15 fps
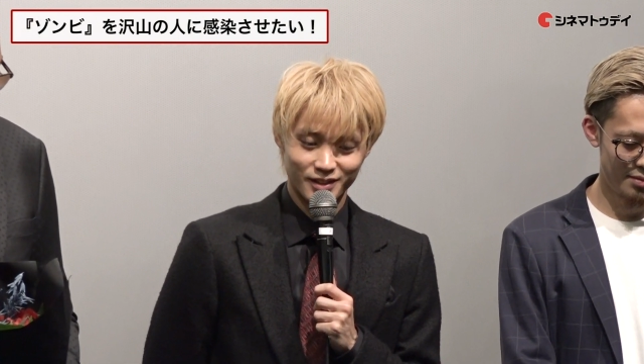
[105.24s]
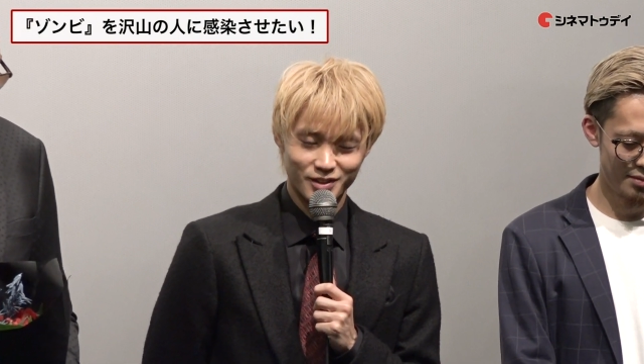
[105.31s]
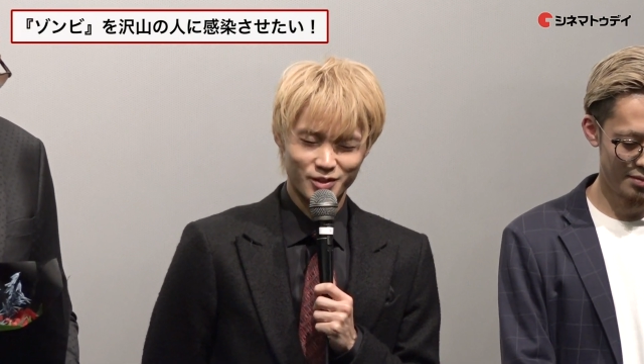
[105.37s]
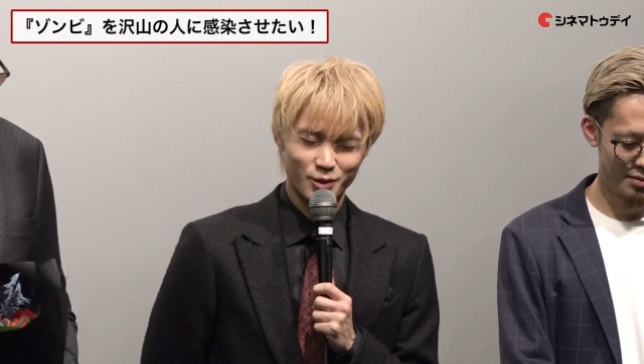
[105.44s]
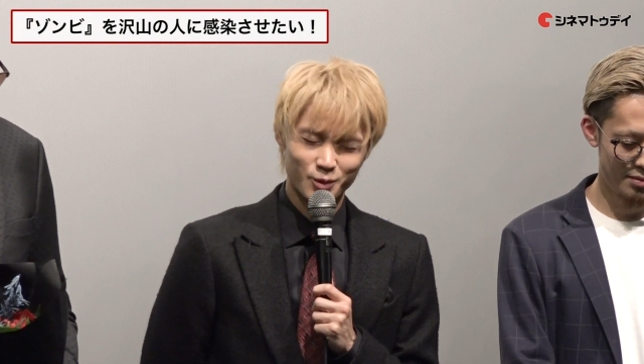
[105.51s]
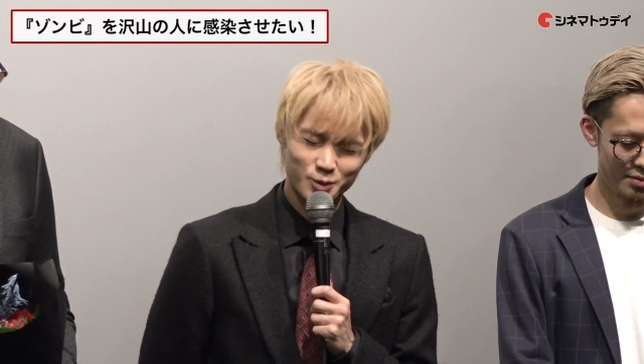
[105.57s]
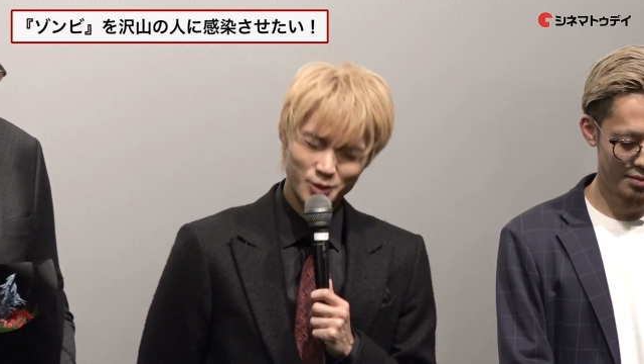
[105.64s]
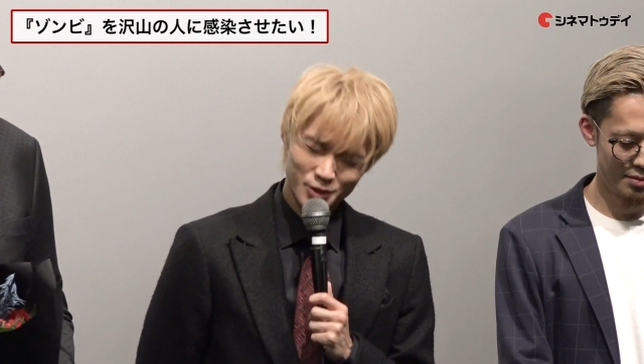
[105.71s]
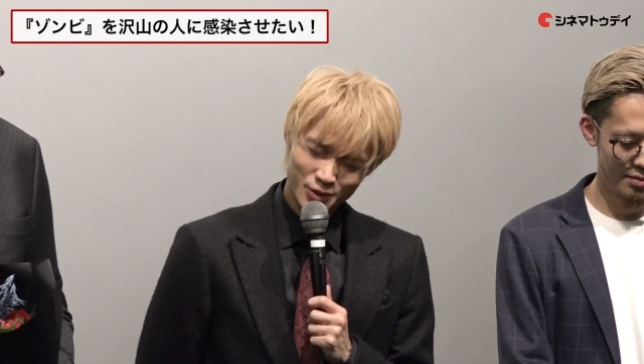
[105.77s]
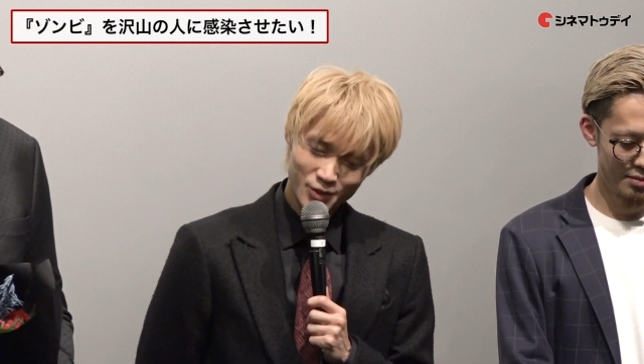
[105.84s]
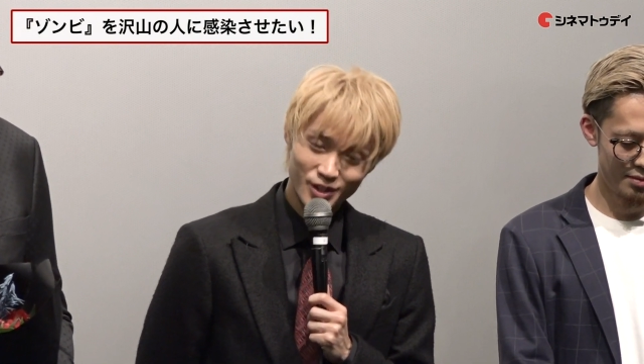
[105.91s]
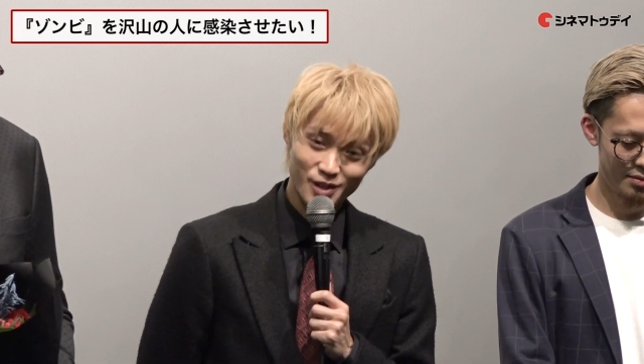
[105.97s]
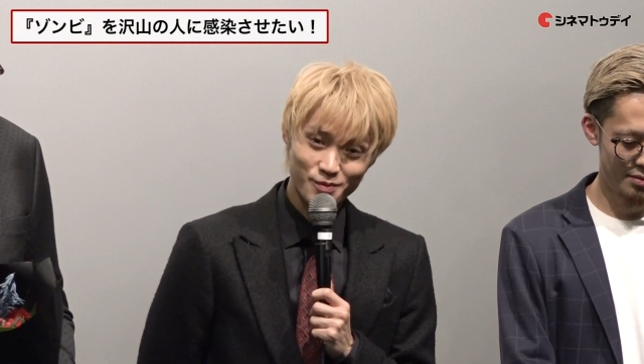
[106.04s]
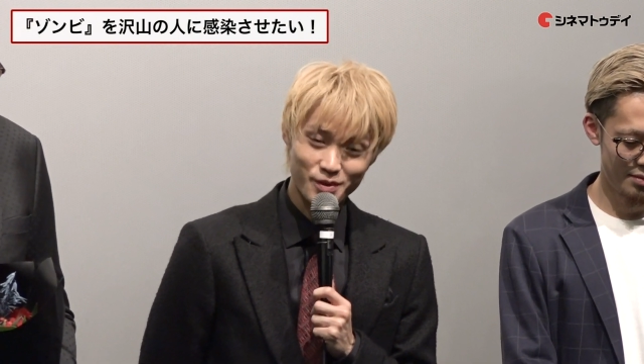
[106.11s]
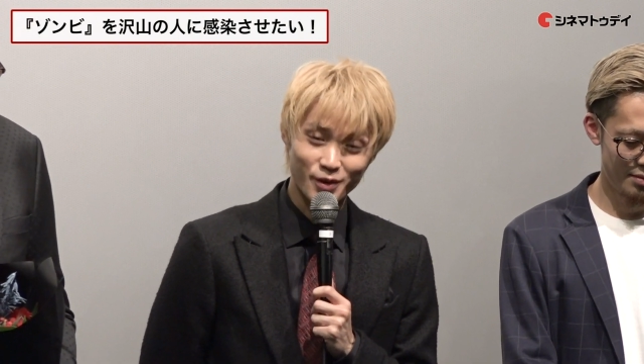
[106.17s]
40
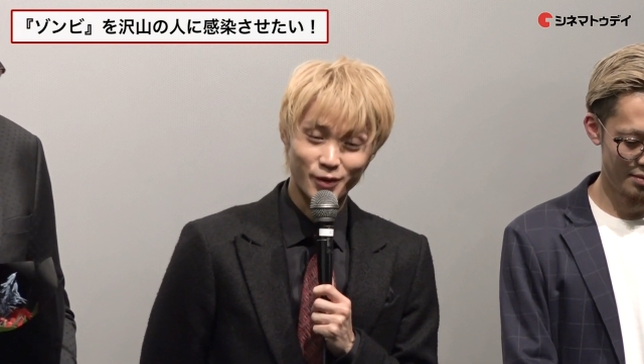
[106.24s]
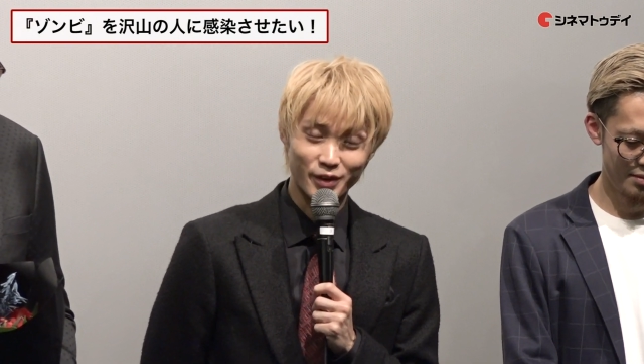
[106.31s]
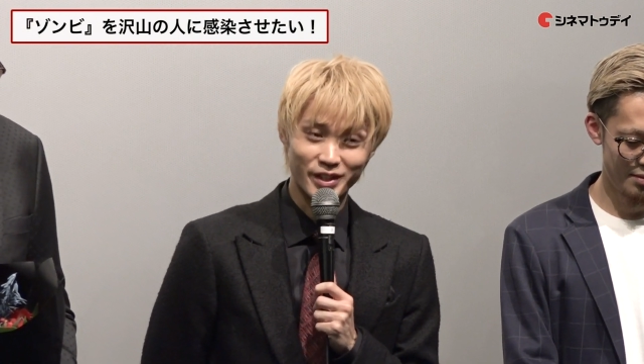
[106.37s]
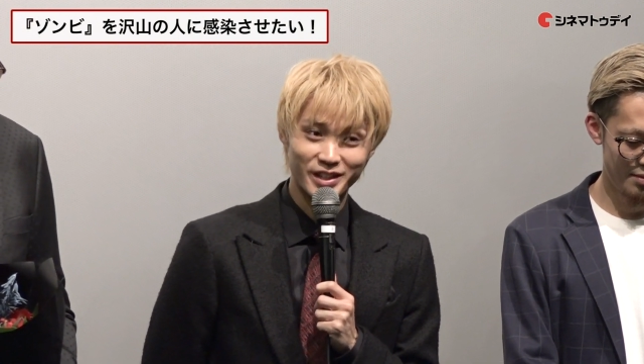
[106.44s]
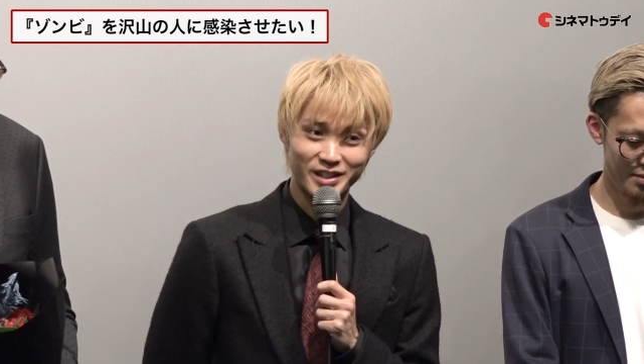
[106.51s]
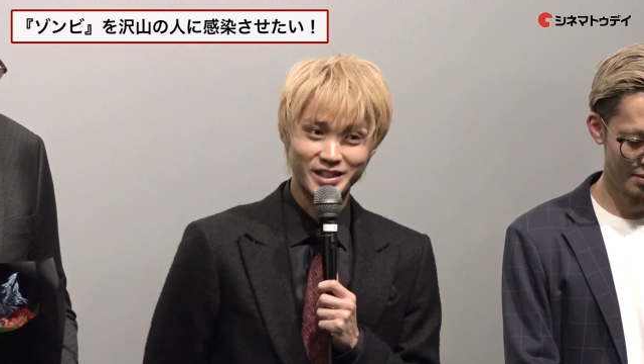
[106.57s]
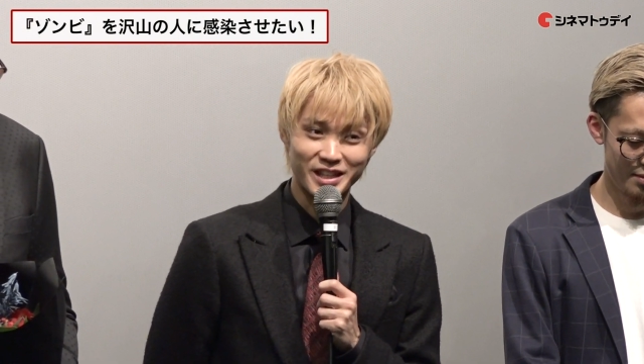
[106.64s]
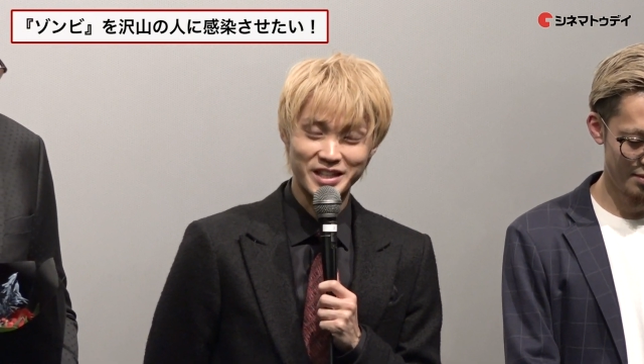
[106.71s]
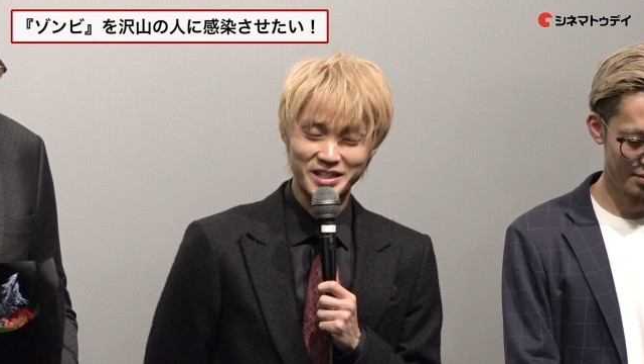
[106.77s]
年前俺生きて